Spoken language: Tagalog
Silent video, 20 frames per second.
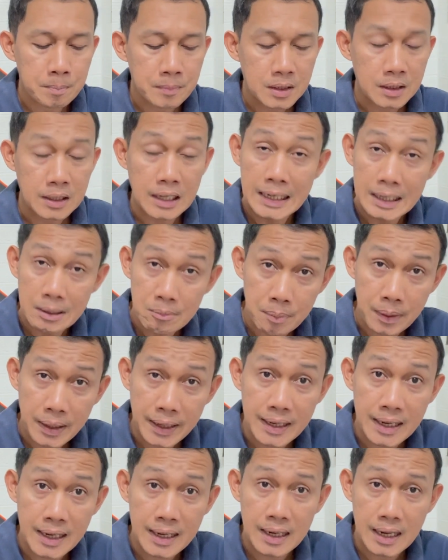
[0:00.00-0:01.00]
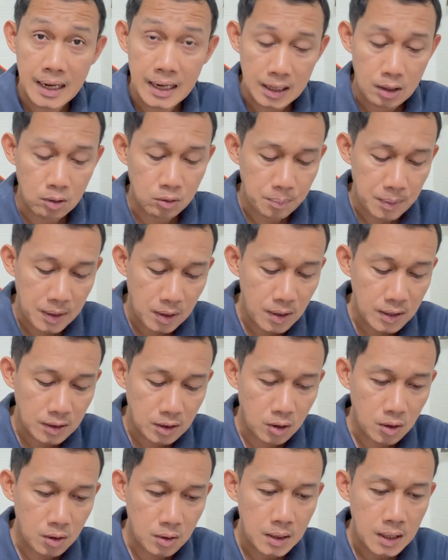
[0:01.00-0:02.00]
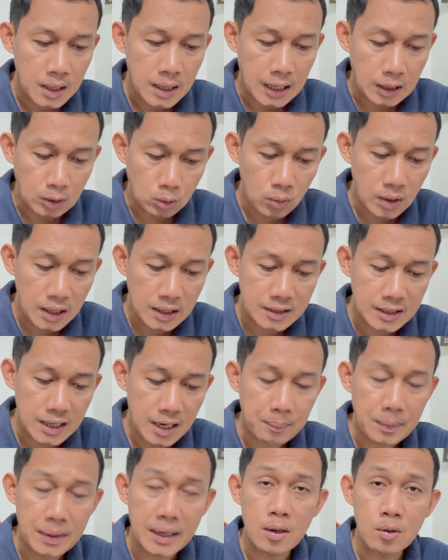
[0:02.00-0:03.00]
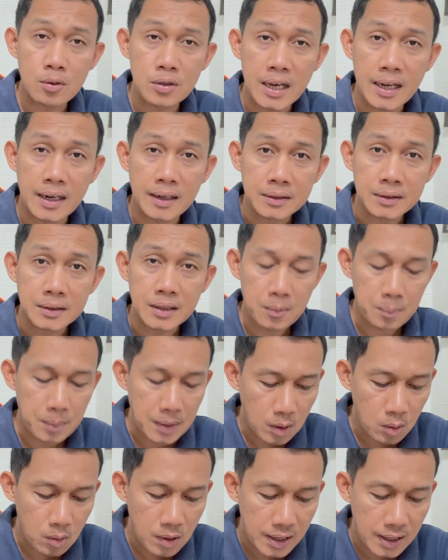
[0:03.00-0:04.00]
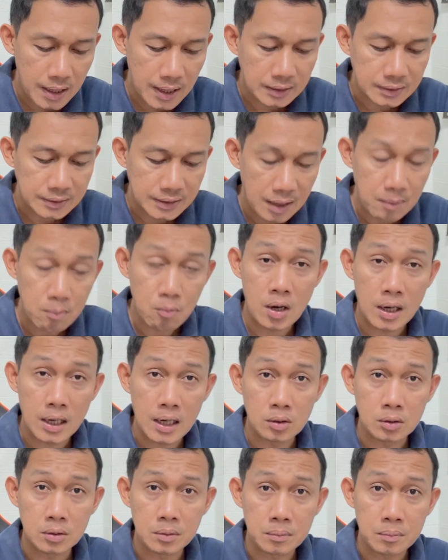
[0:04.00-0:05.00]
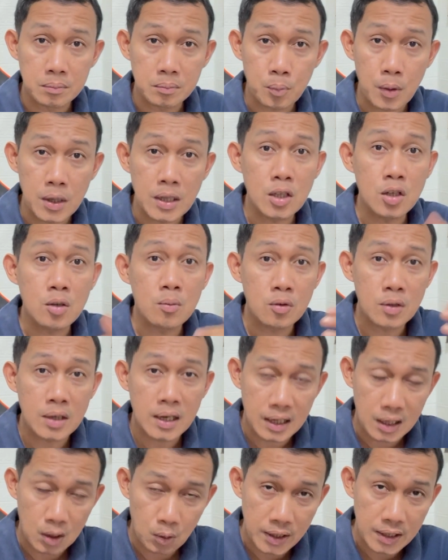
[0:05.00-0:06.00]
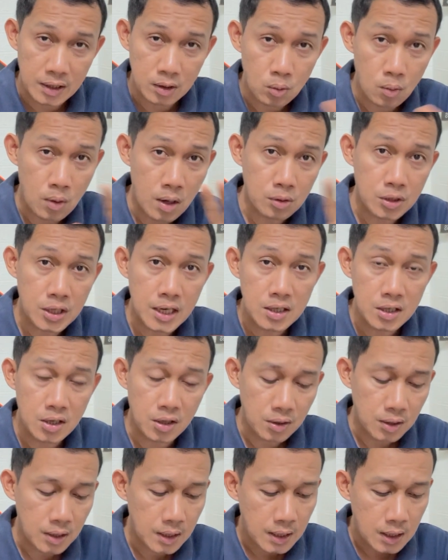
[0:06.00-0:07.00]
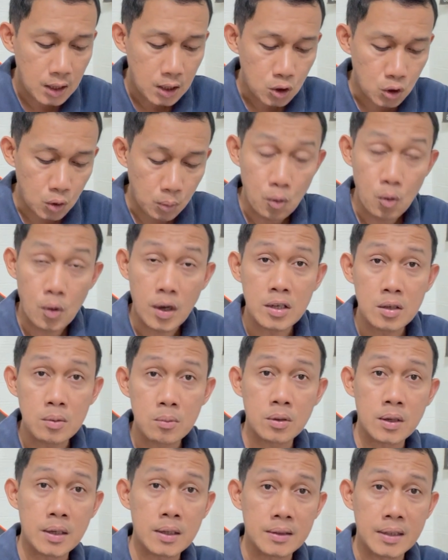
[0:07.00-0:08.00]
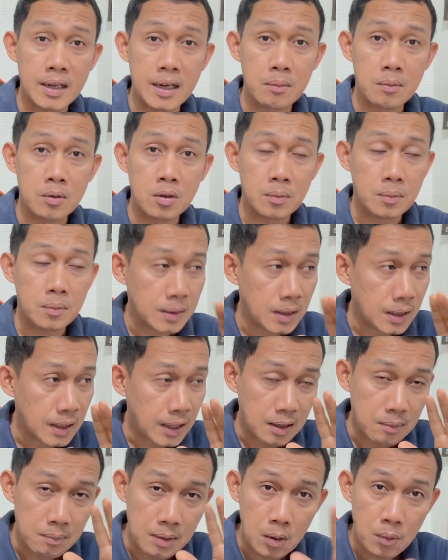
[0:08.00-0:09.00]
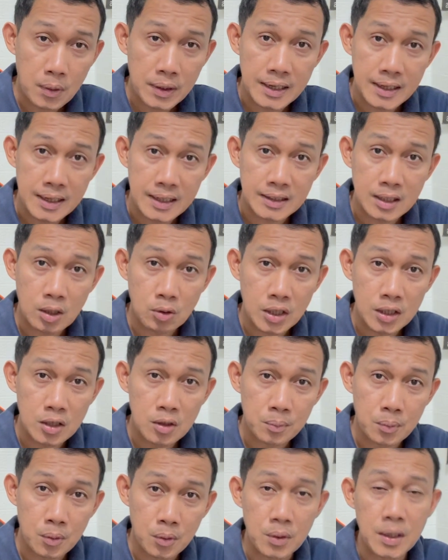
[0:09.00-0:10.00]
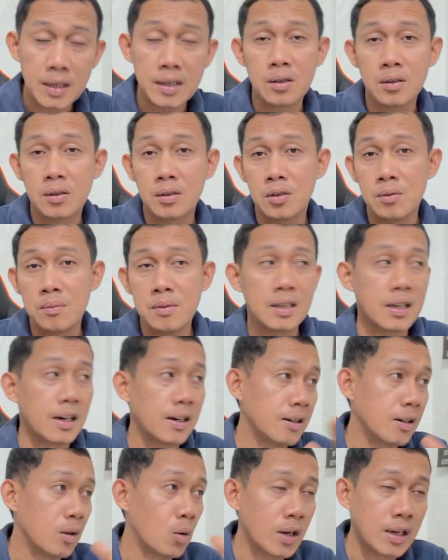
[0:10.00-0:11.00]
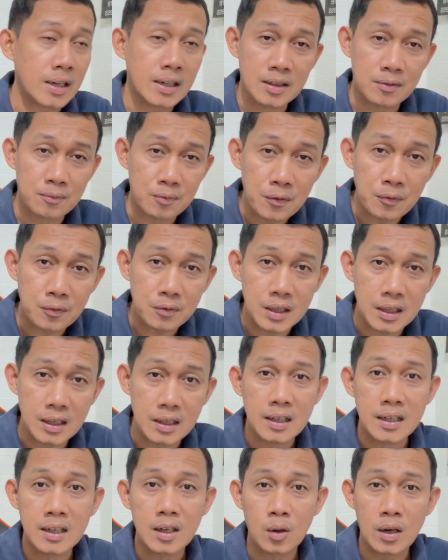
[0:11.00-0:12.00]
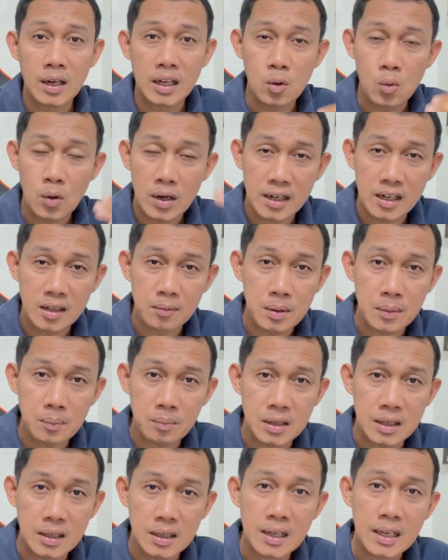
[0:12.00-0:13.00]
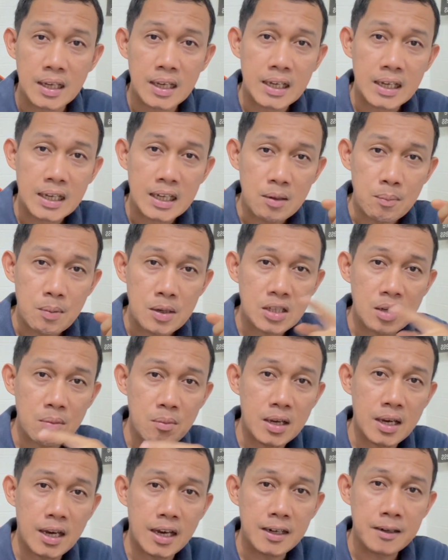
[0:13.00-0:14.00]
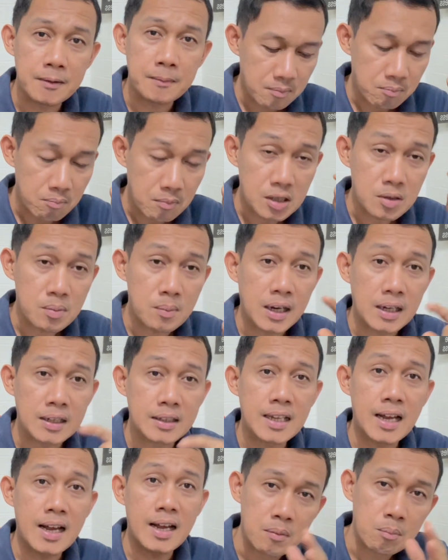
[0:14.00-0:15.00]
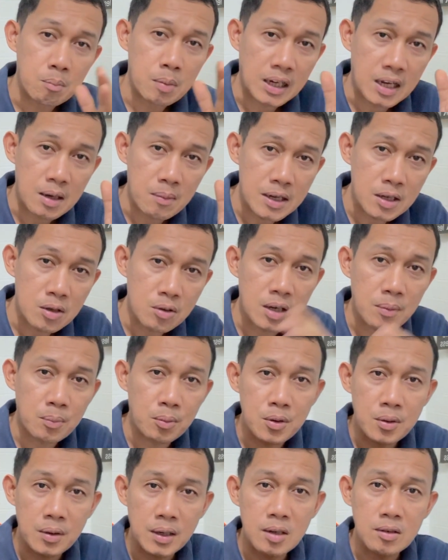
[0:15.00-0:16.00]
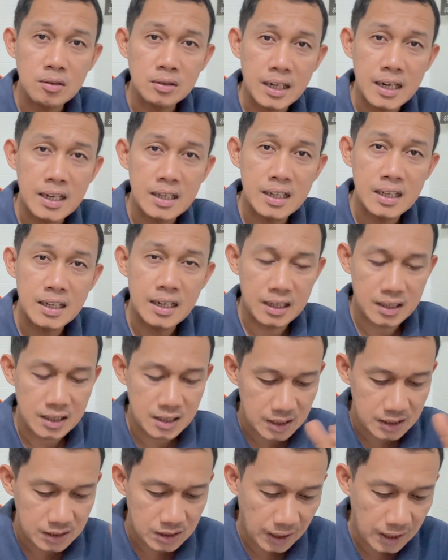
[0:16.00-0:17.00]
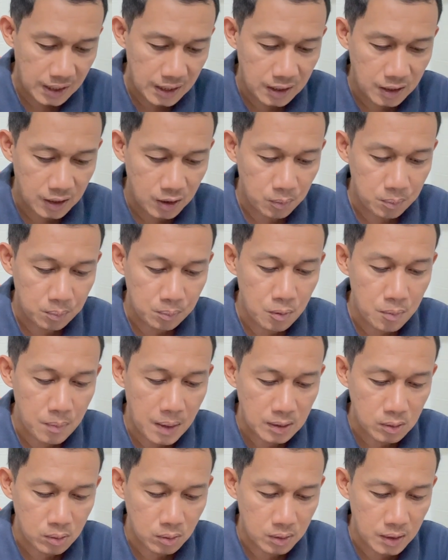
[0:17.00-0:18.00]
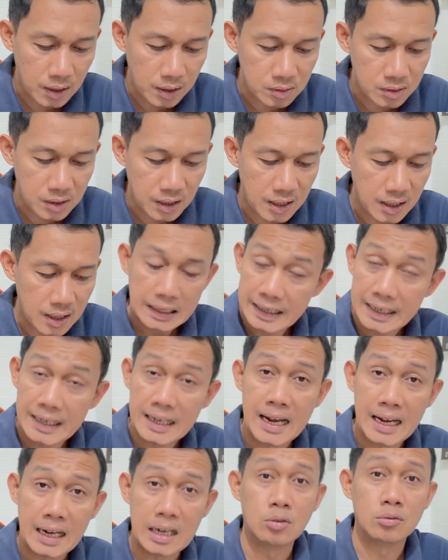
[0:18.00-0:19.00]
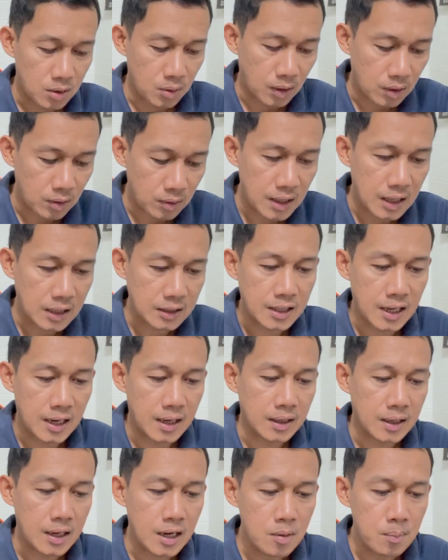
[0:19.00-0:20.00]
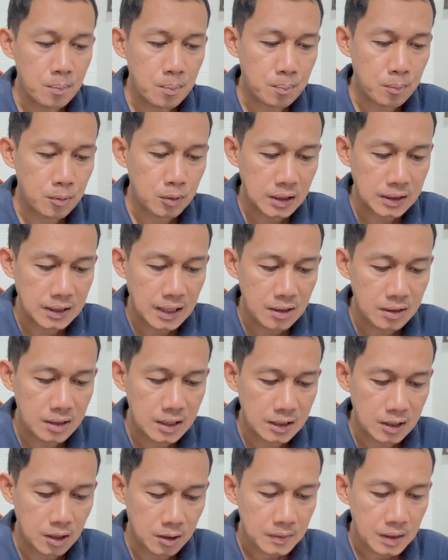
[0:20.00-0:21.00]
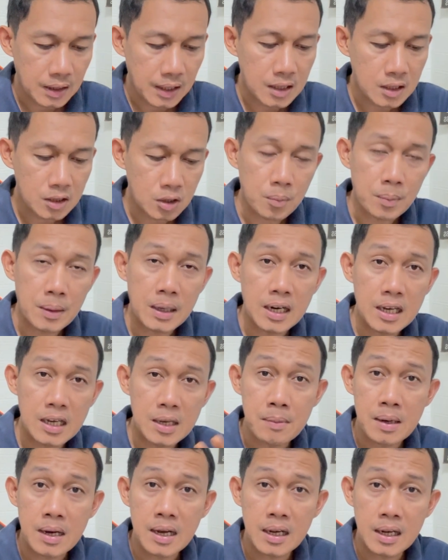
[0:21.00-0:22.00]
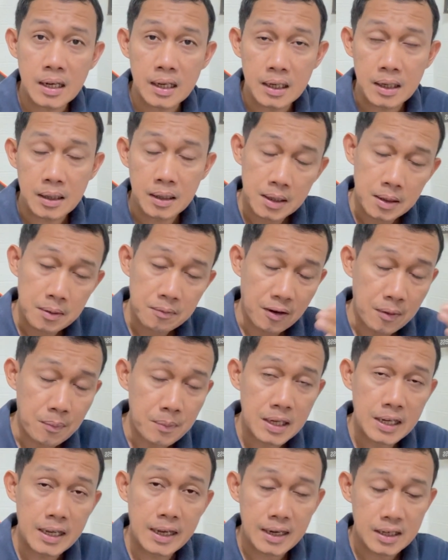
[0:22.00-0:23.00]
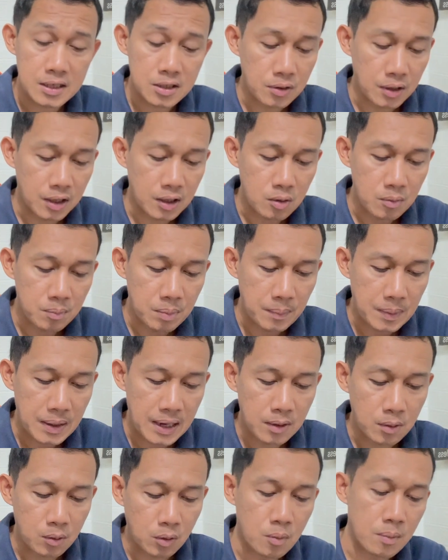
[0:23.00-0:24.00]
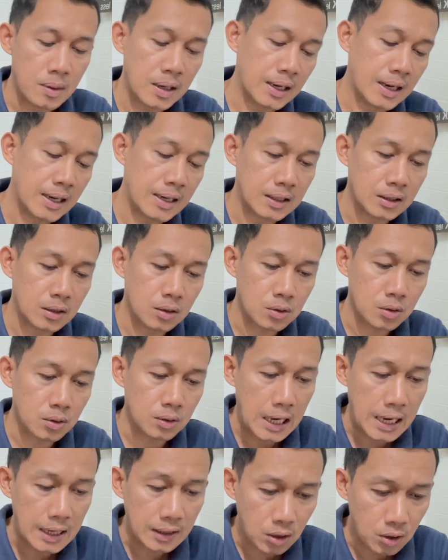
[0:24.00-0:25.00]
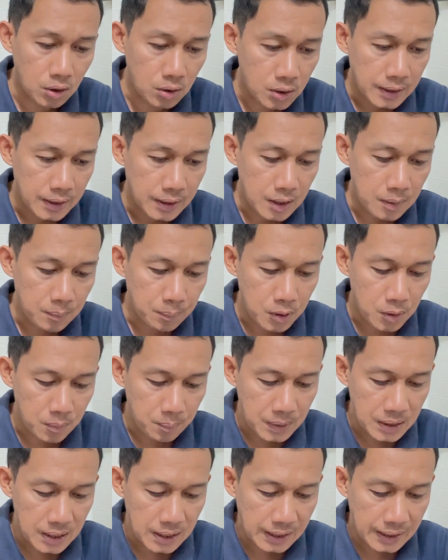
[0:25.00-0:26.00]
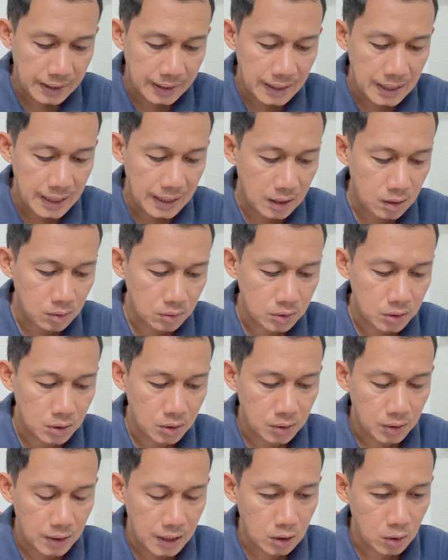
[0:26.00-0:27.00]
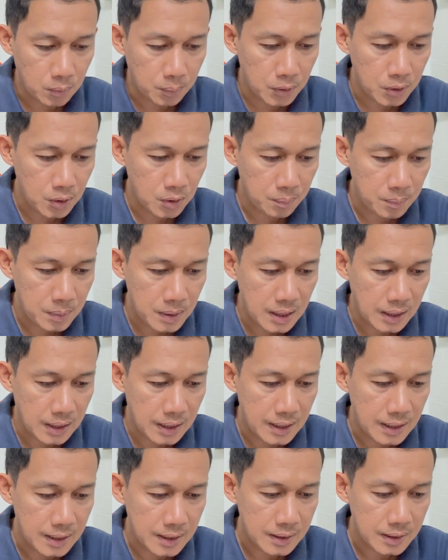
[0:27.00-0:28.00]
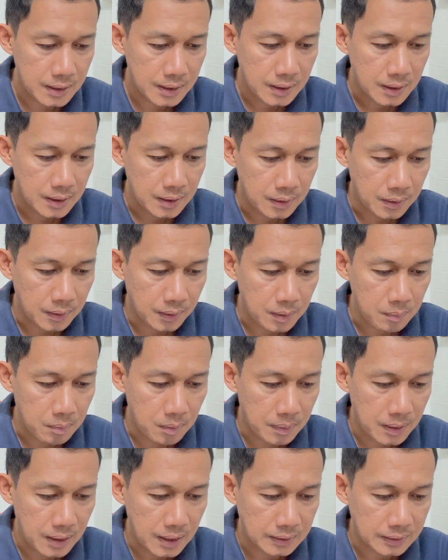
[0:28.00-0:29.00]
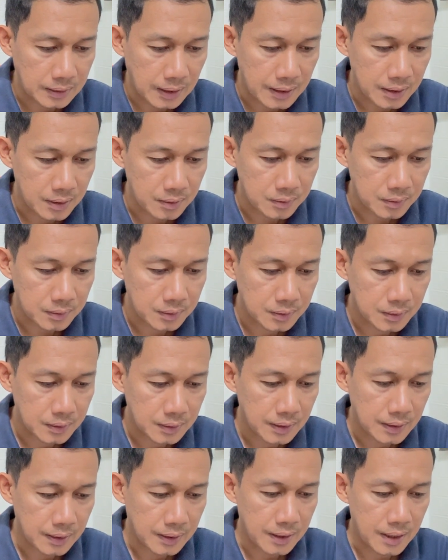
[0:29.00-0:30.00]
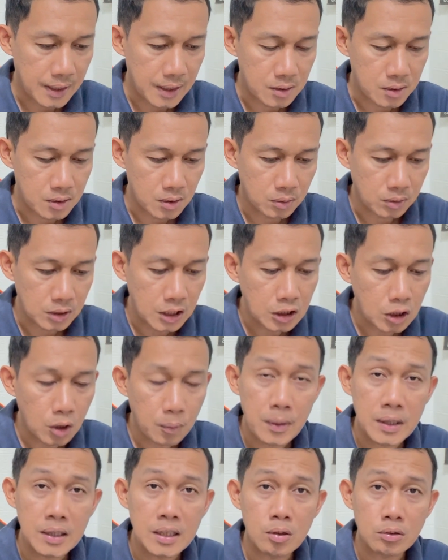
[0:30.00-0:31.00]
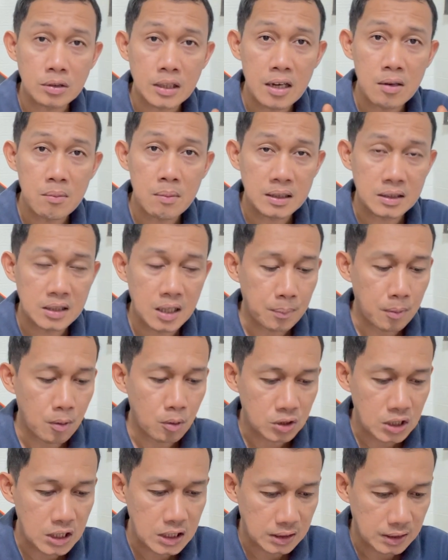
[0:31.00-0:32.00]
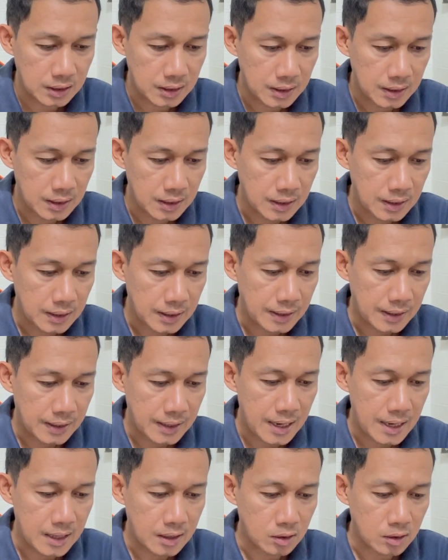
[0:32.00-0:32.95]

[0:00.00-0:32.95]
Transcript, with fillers: na libre na account. Pero ito, katulad siya, pareho niyan. Okay, eh, pero nga lang, demo account. Pwede nyo munang gawin. Kung ako sa inyo, subukan nyo muna yung demo. Halimbawa, 100,000 yung puhunan nyo, kumita kayo ng 150, nung naging 150, ibig sabihin, mas maganda. Pag gamay nyo na po yung ganong trading, eh, di siya kayo pumasok ngayon sa real account. So, ganun lang siya. Ngayon, punta tayo dito. Okay, so para ma familiarize nyo rin kung paano gumagana to. So, eto, yan po yung pinaka-real account nyo. Ito po yung pinaka, ay baba lang tayo. Ayan, so dito pwede ho tayo mag-deposit. Ayan,